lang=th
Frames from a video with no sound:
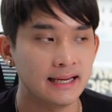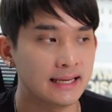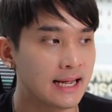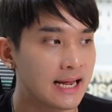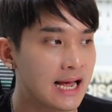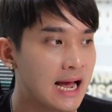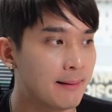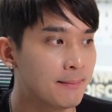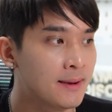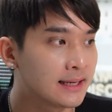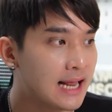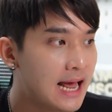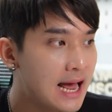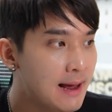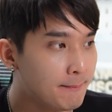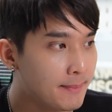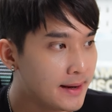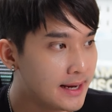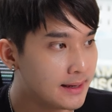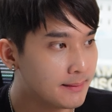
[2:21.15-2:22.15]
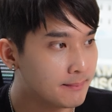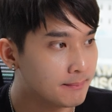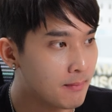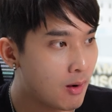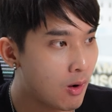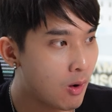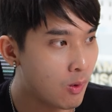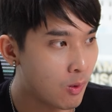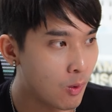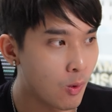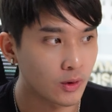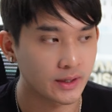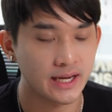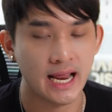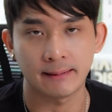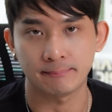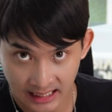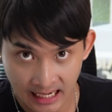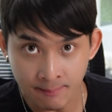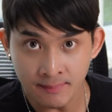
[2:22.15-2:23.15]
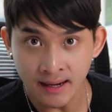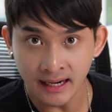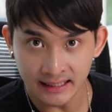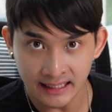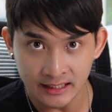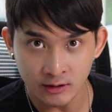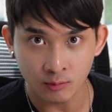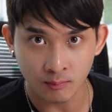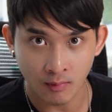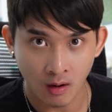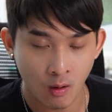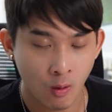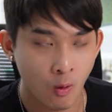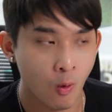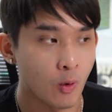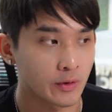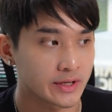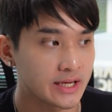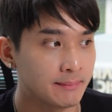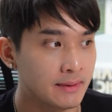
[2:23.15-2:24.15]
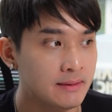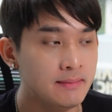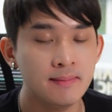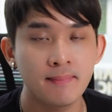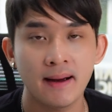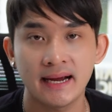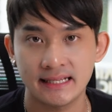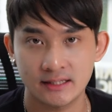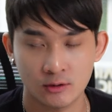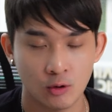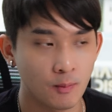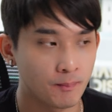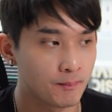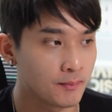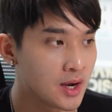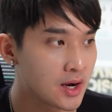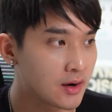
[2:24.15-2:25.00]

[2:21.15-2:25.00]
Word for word: นะครับ ถ้าเป็นม .6 เนี่ยกำลังเรียนอยู่ม .6 ยังไม่มีใบจบ